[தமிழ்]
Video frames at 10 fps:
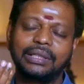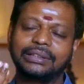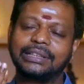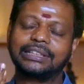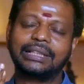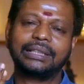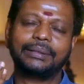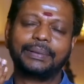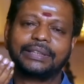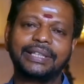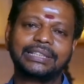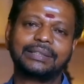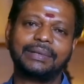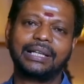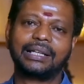சின்ன சின்ன பத்து
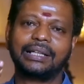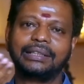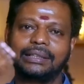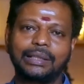வயசுக்கு மேலேனாக்கா இந்த